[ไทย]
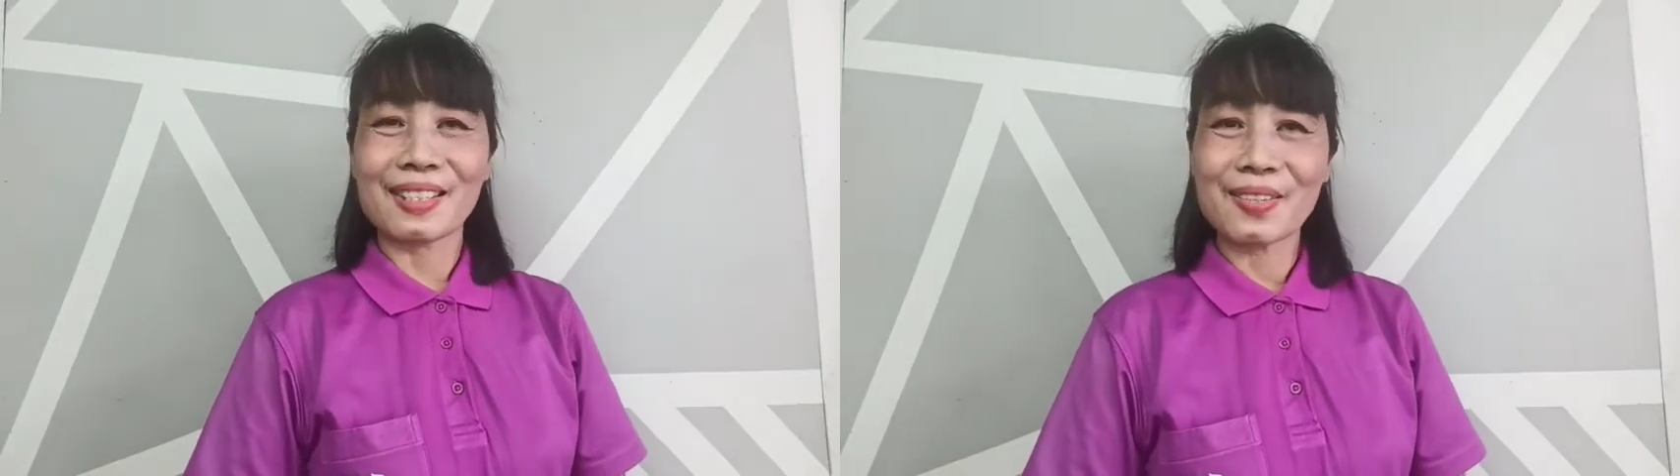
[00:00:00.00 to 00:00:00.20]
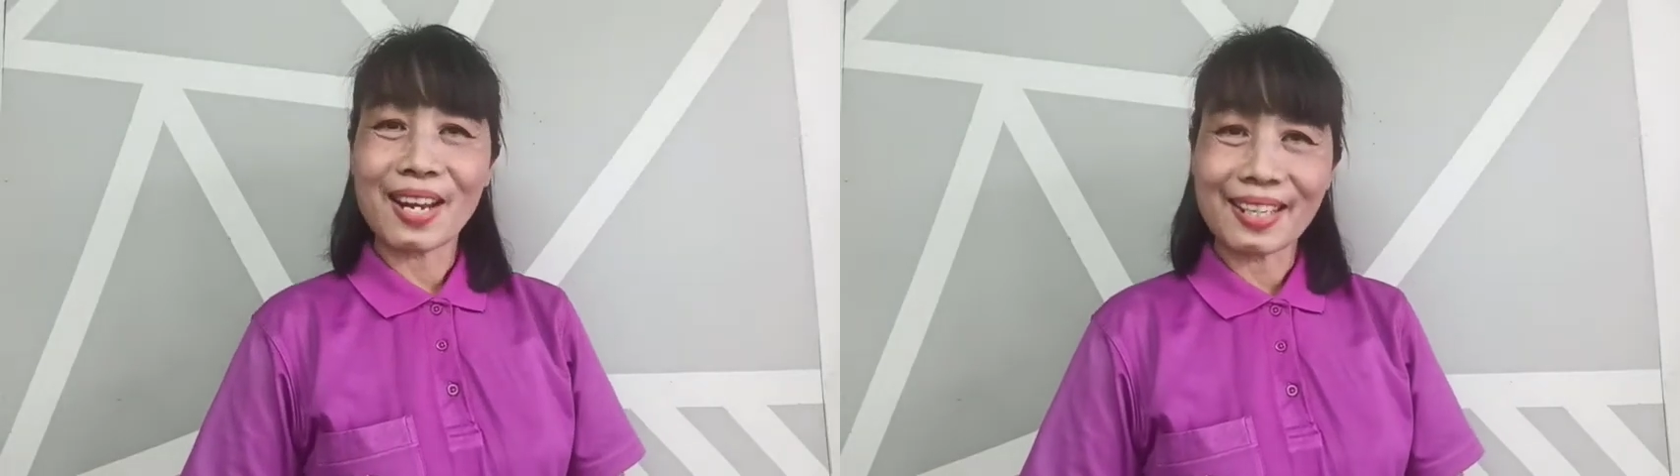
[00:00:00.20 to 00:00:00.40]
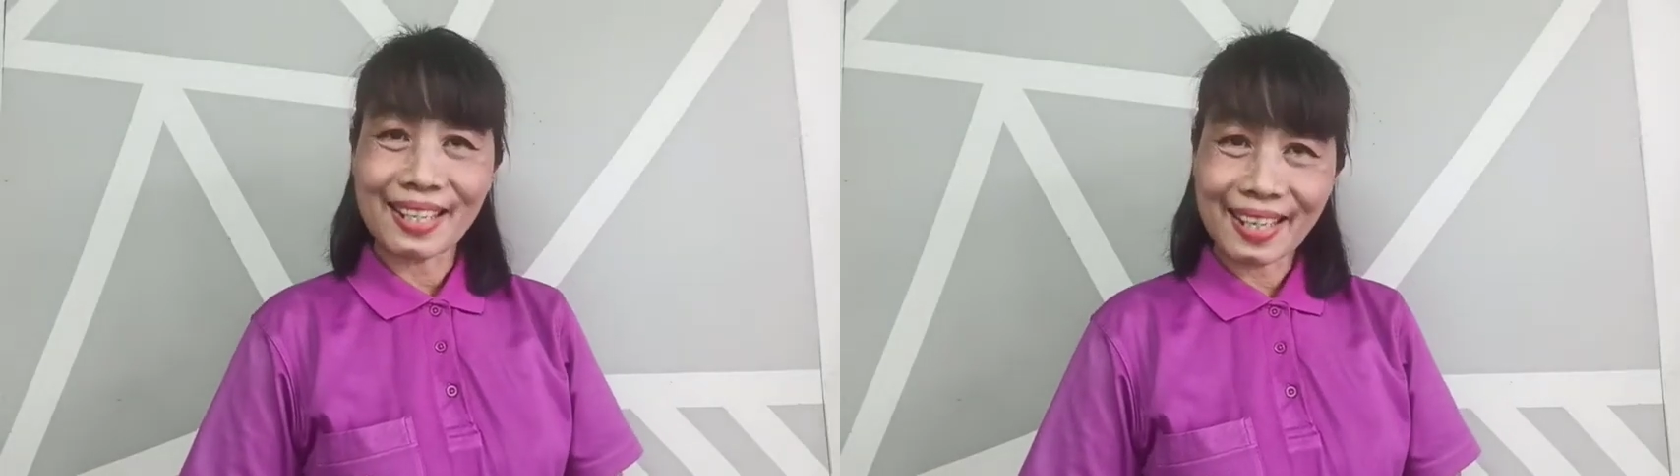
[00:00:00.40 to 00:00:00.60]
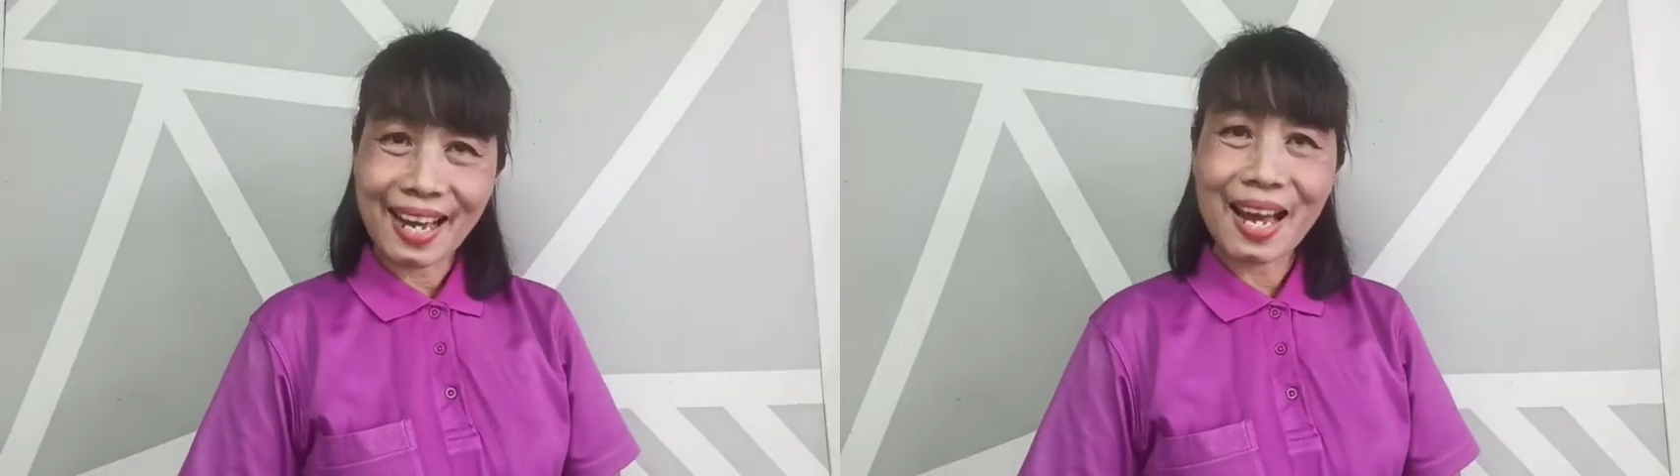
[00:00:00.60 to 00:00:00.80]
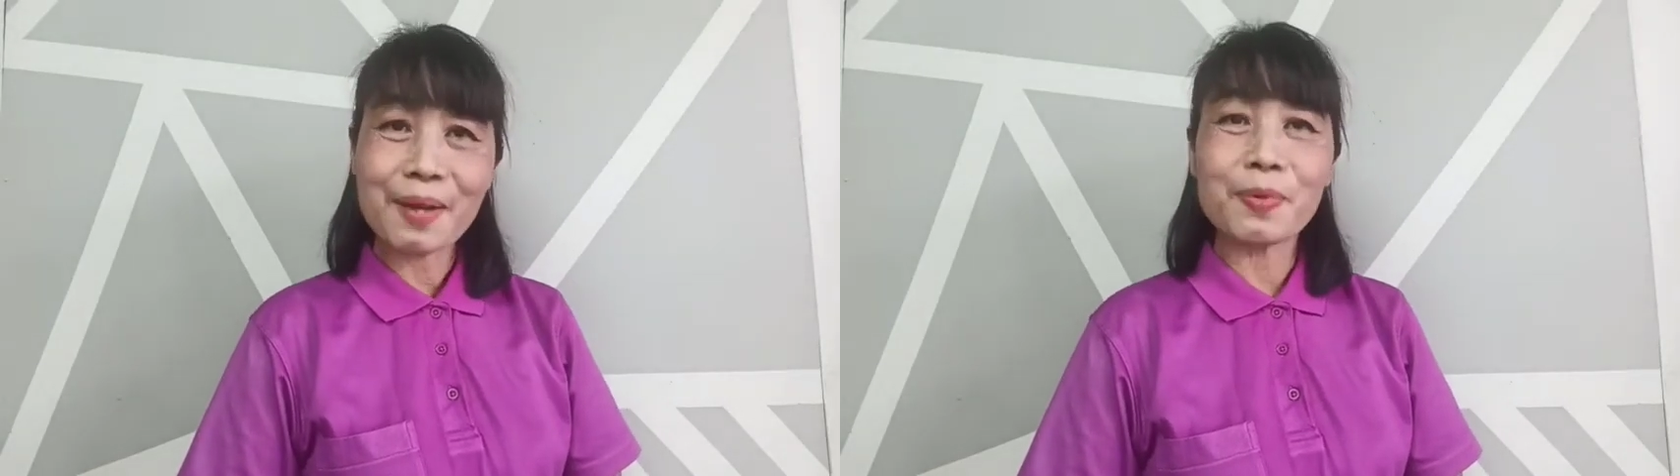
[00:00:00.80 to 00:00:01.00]
สวัสดี
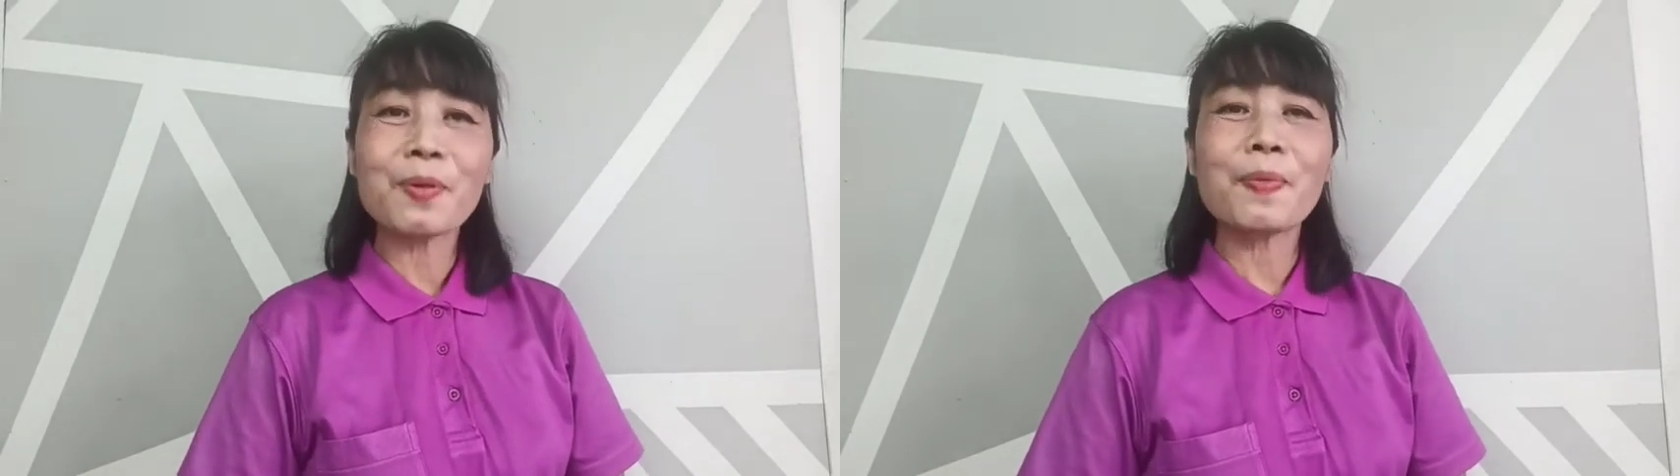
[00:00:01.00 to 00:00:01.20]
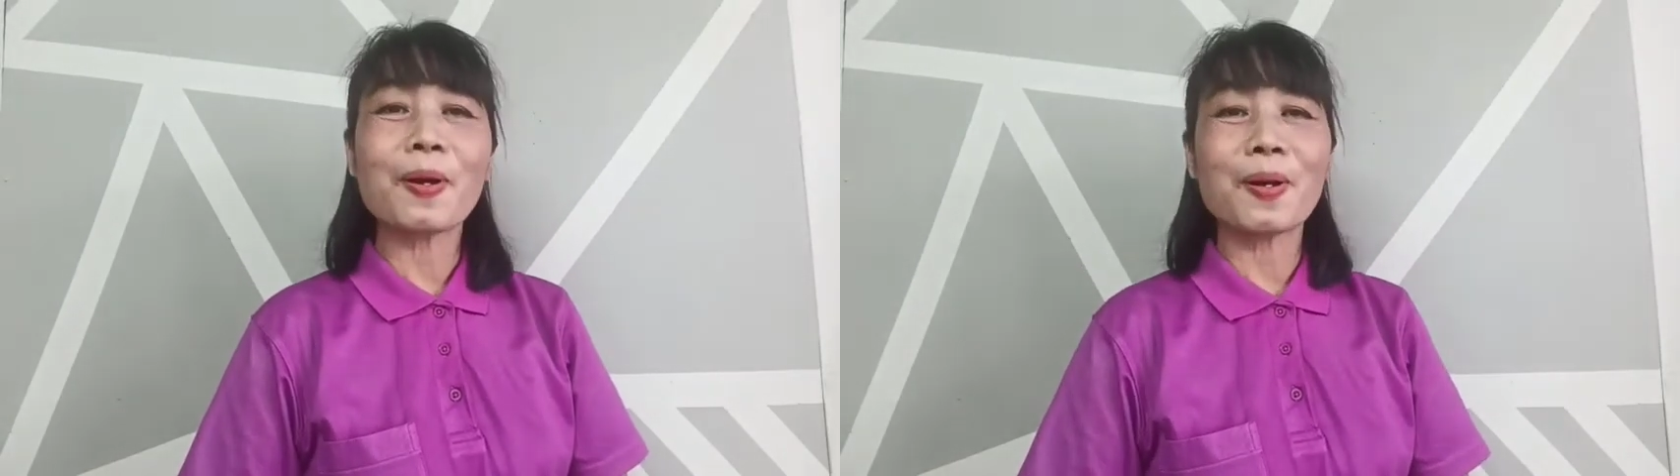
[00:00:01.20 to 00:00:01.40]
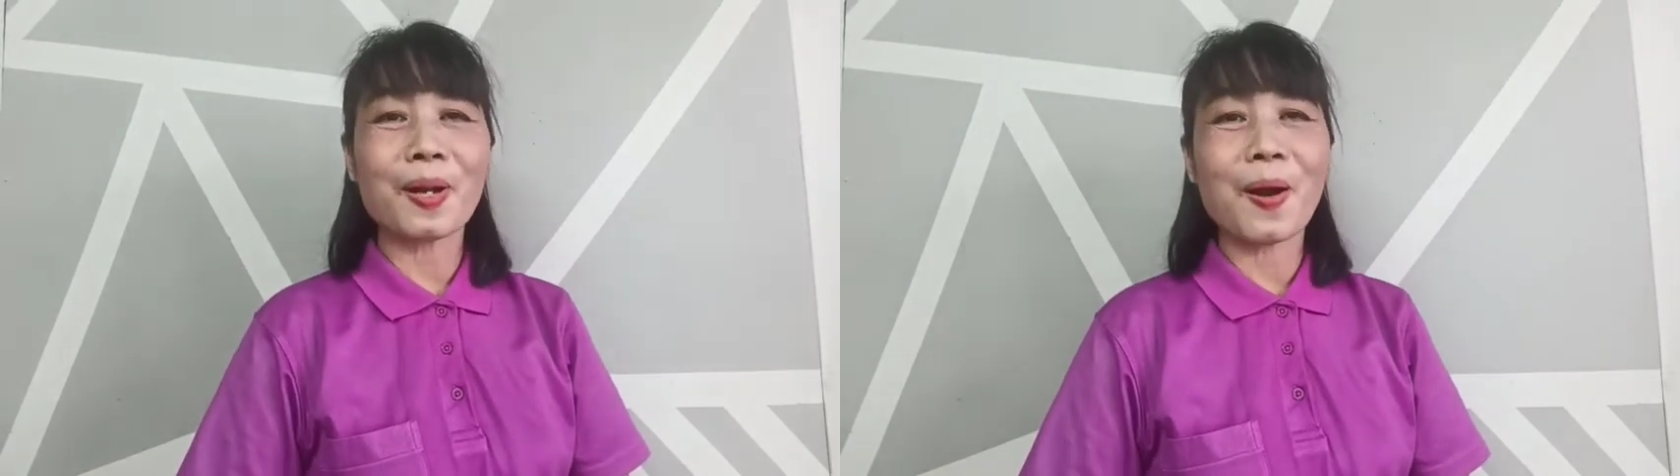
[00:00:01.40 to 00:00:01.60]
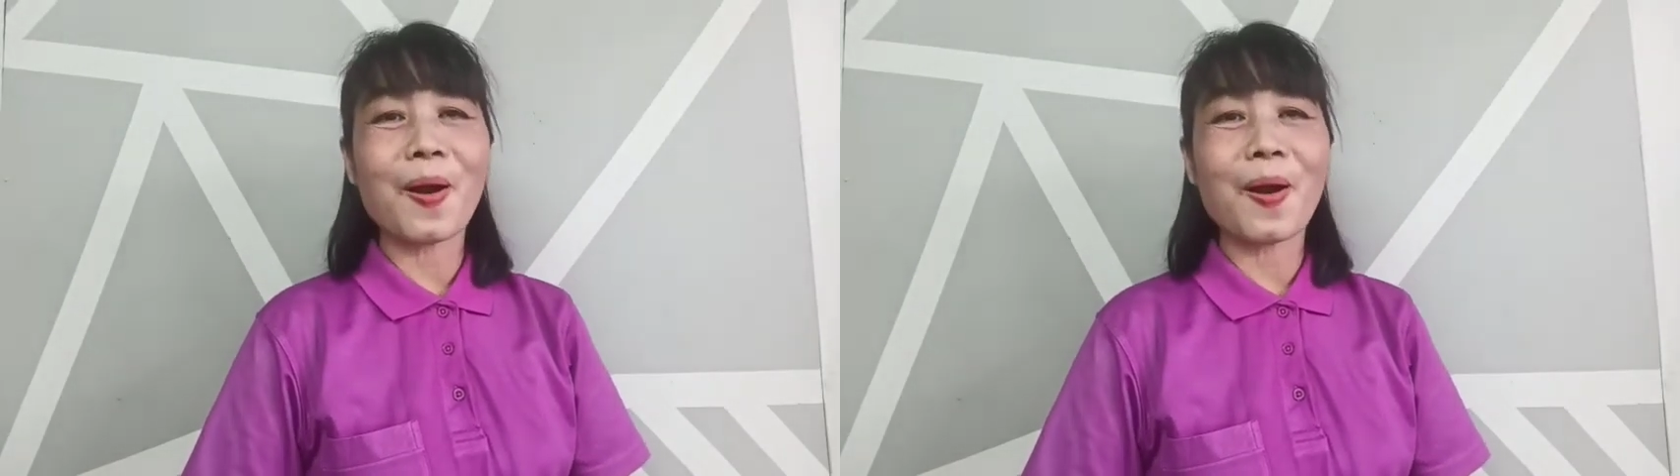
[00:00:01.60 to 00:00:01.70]
ค่ะ ผู้ปกคร